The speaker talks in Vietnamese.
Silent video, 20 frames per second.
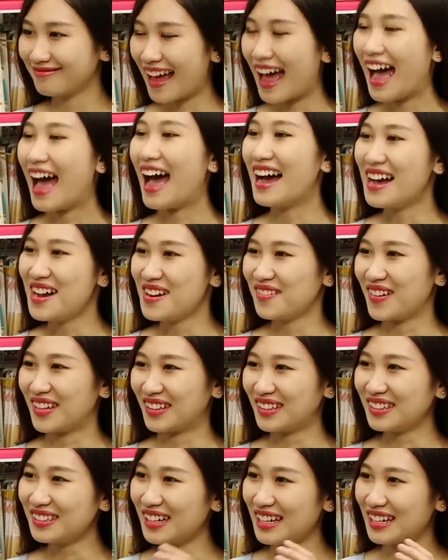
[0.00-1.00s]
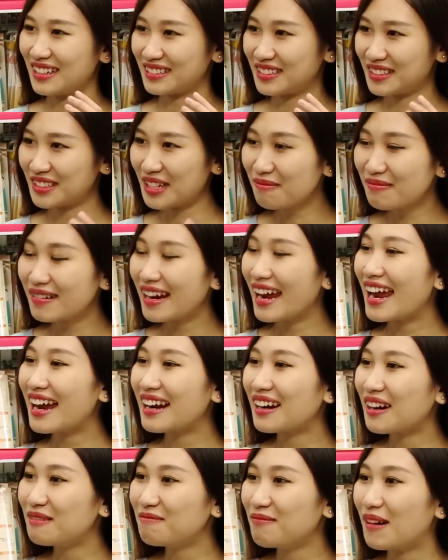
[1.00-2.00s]
à vậy tức là trong
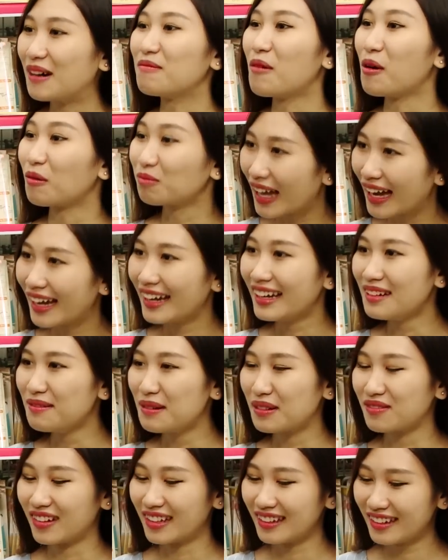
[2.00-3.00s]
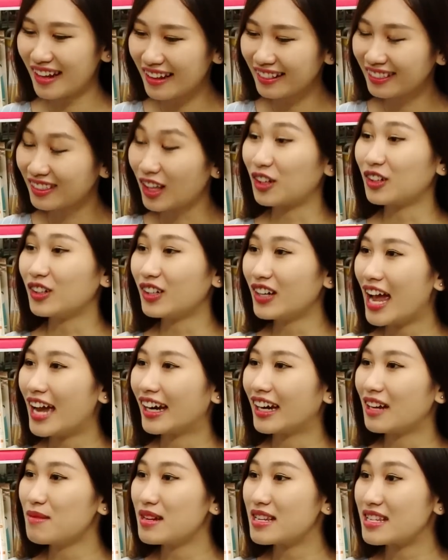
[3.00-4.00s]
nghe không bằng một thấy mình phải đến tận cửa
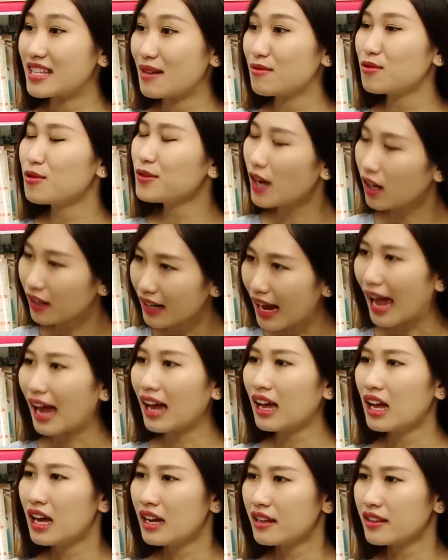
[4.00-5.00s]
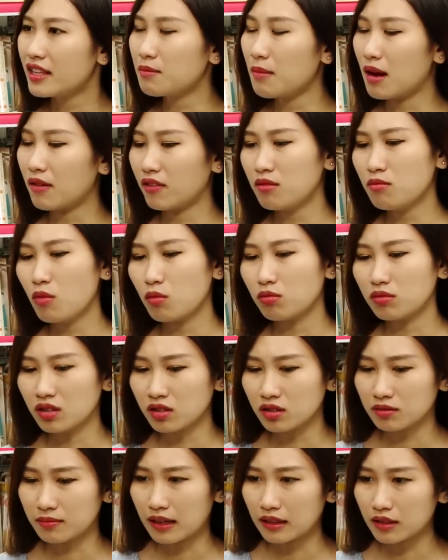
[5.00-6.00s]
hàng để mình xem chú chó đã nhưng mà với một
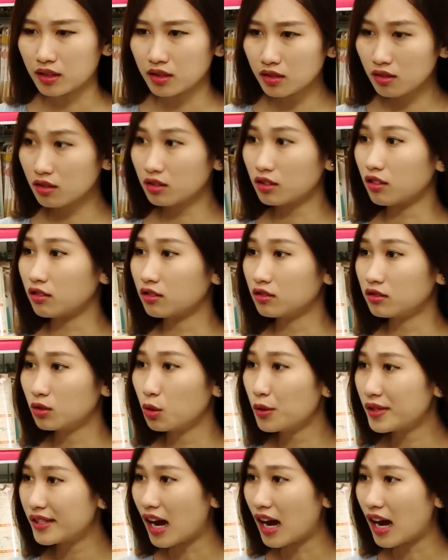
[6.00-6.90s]
người mà chưa từng nuôi